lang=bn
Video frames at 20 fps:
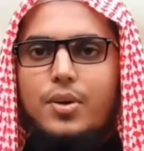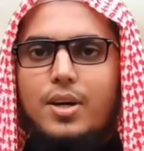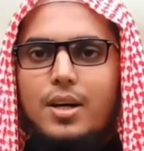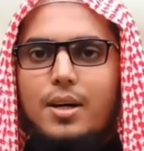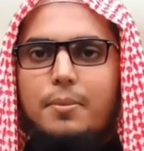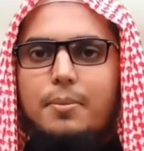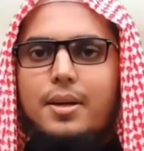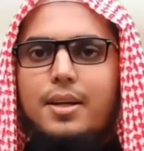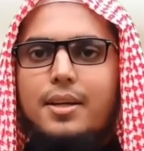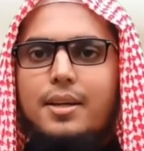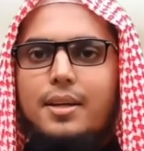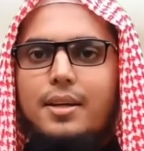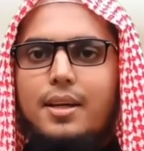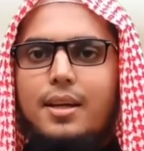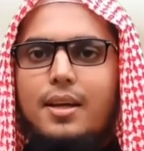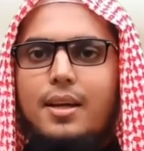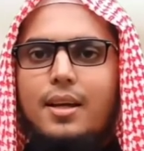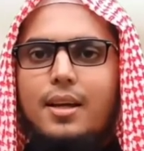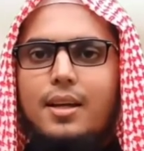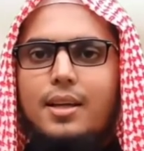
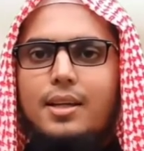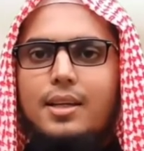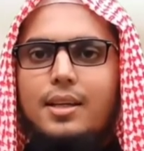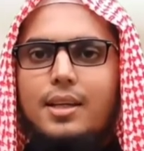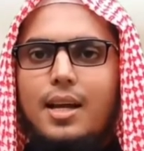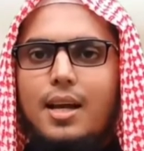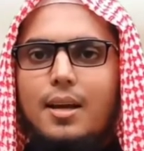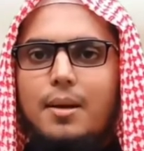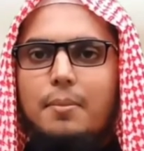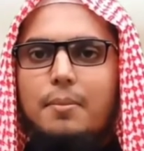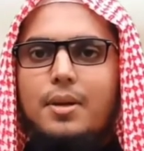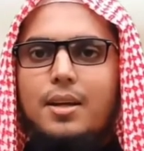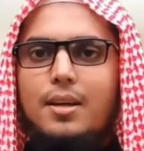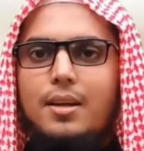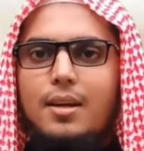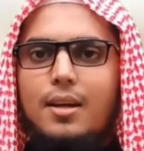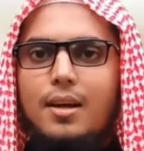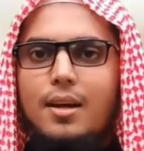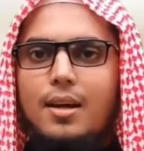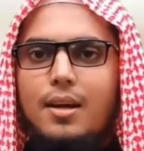ফাবাইনা
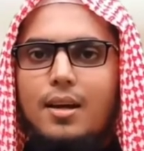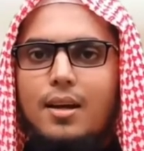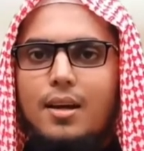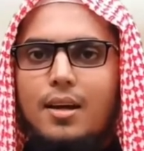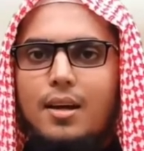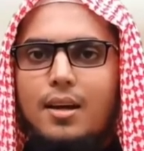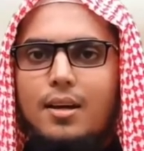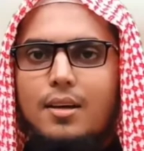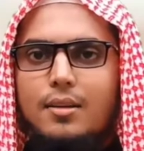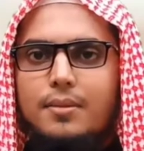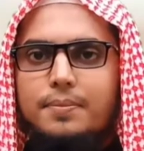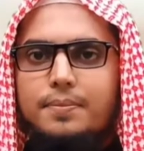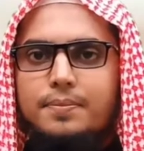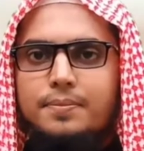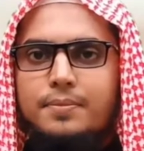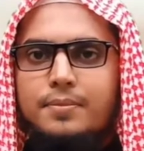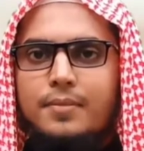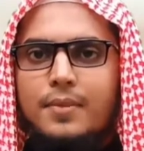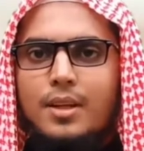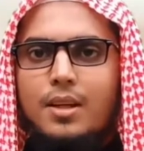আইয়াহমিল্লাহা
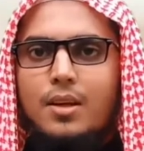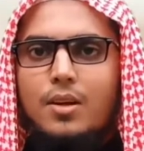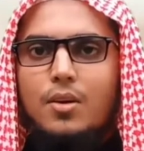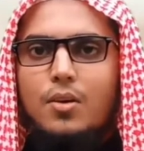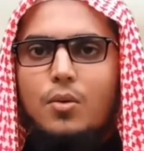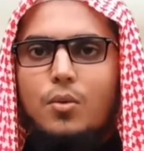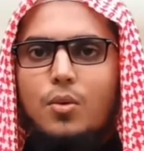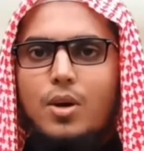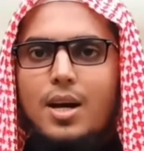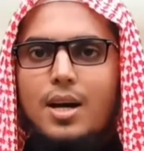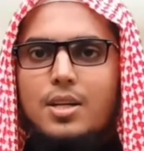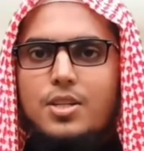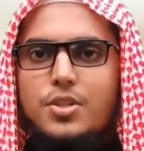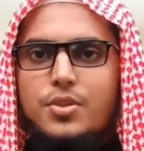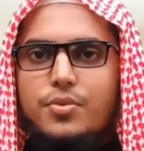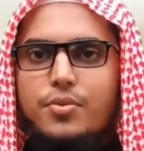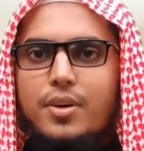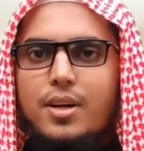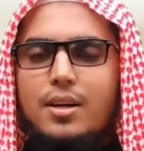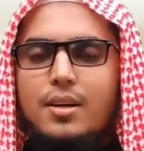ও
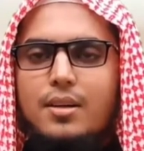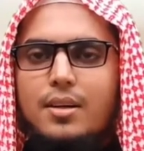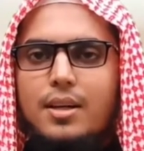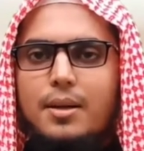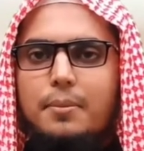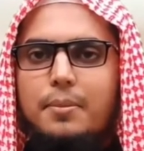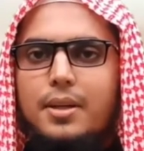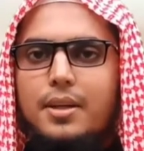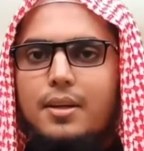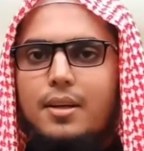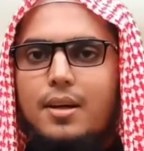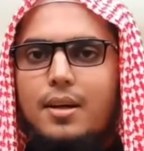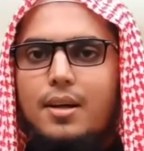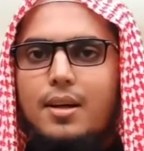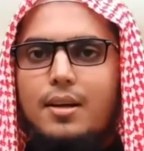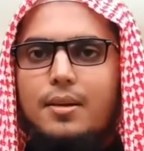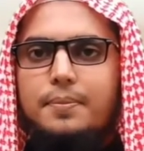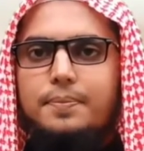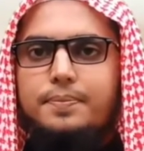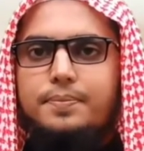আশফাকনা
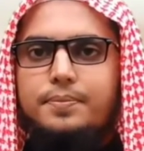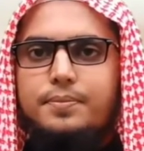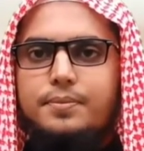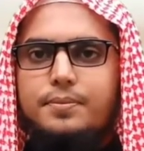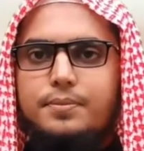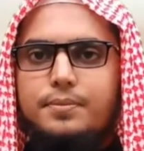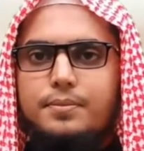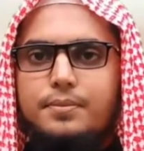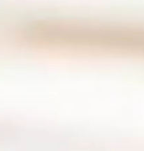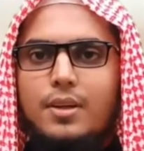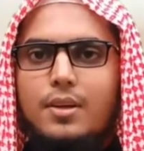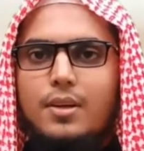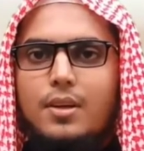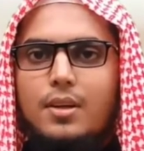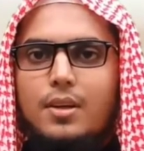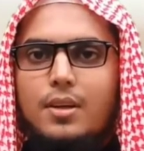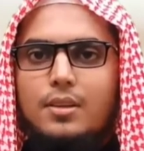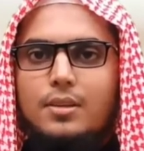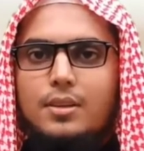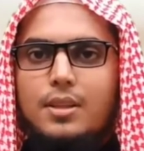মিনহা
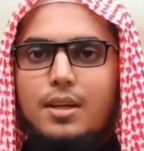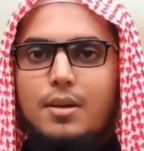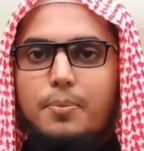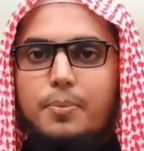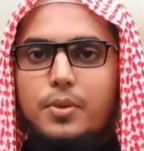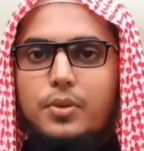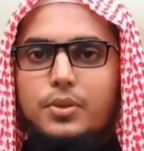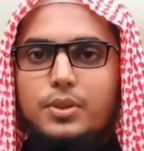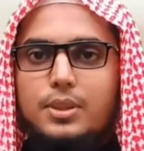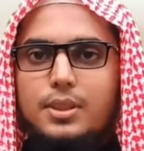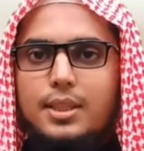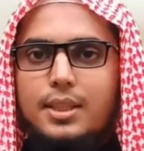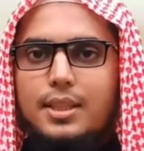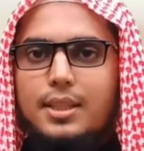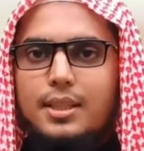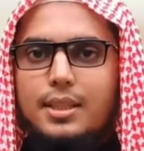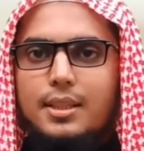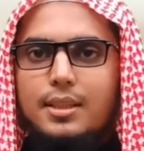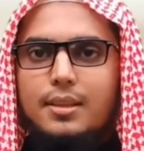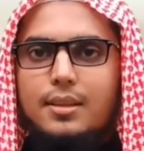তারা
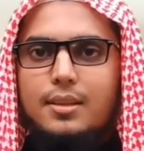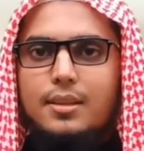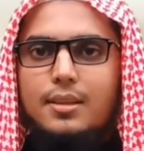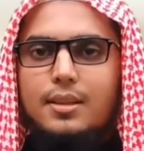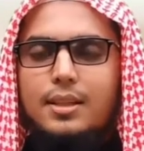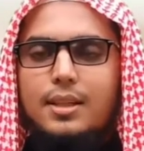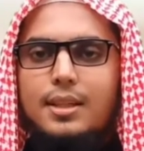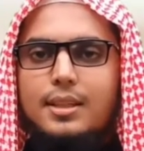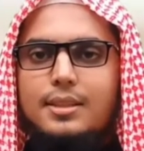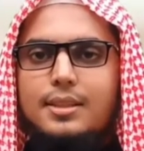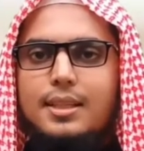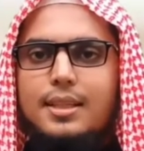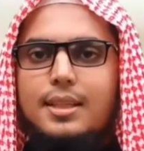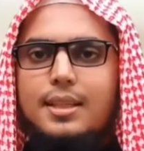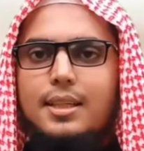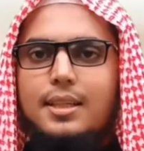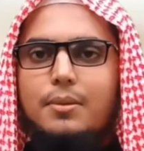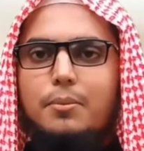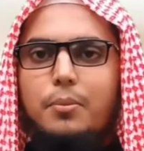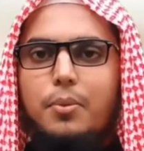প্রত্যেকেই এ
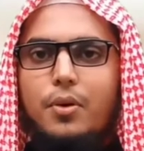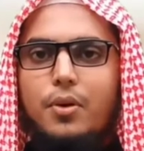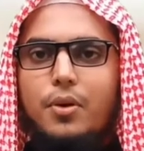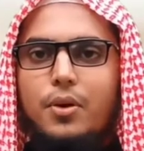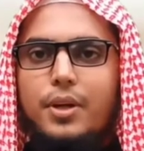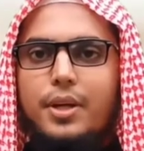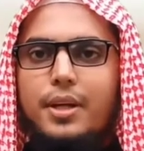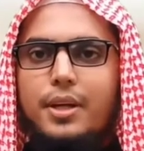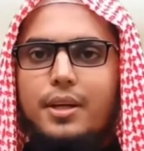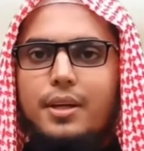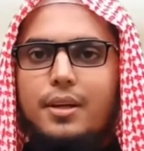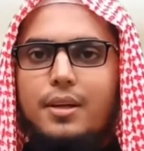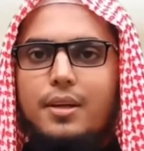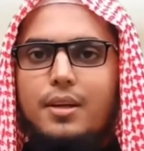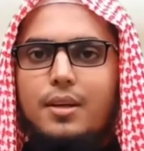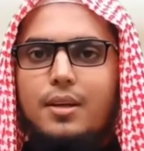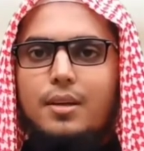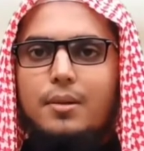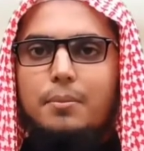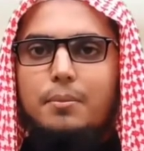থেকে ভয়ে
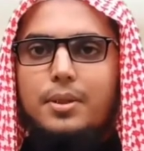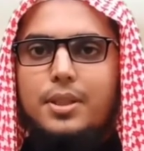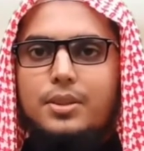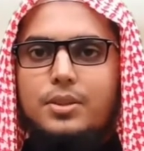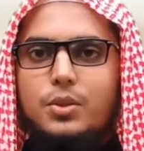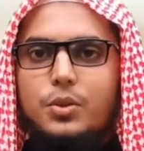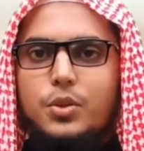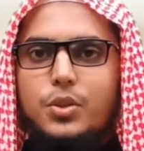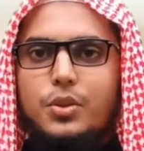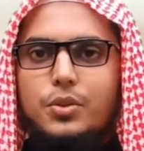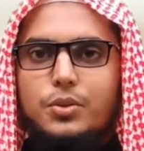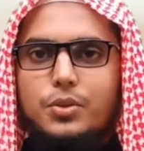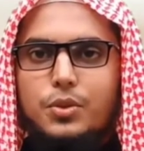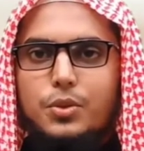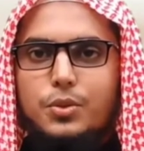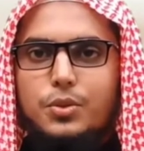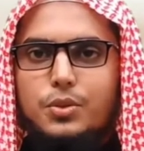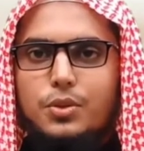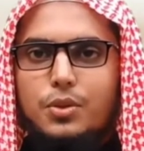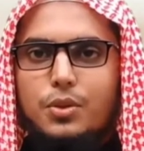ভীত
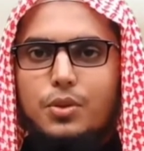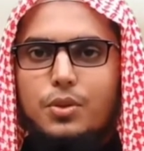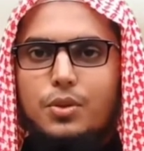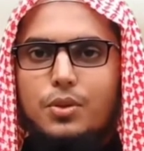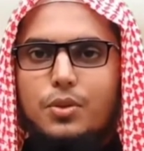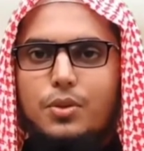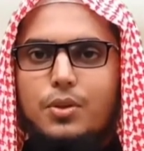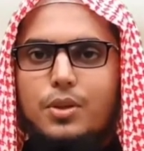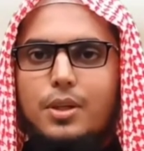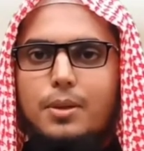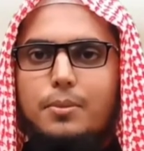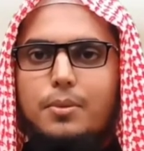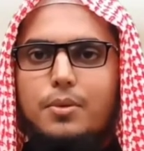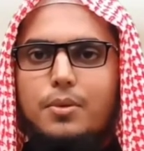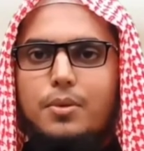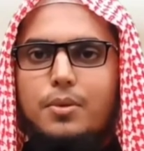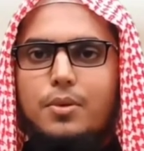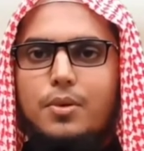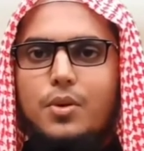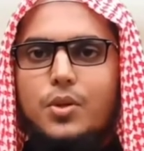সন্ত্রস্ত হলো
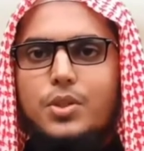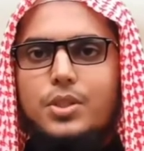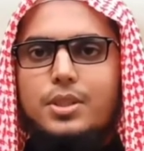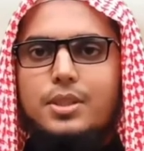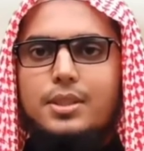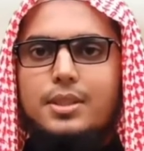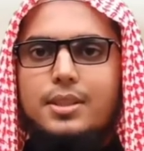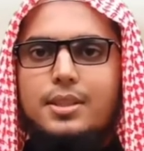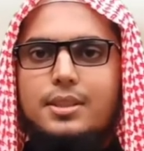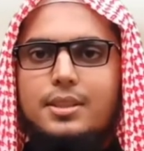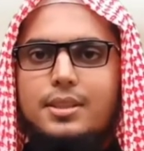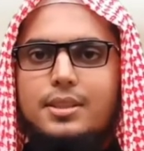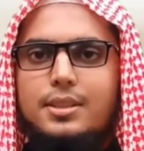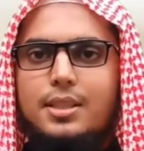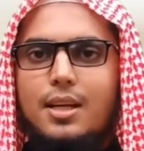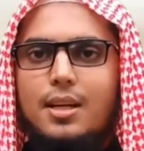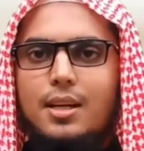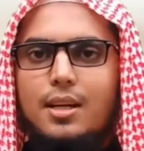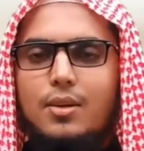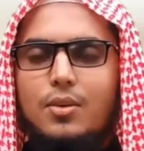এবং অস্বীকৃতি
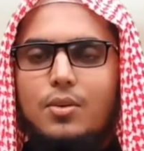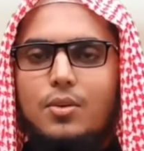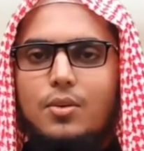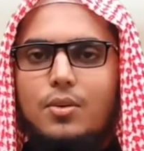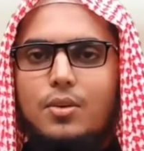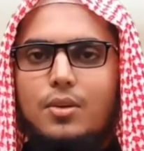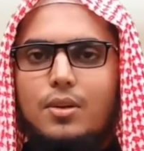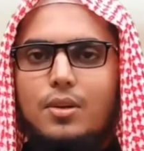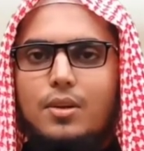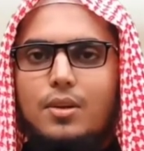জানালো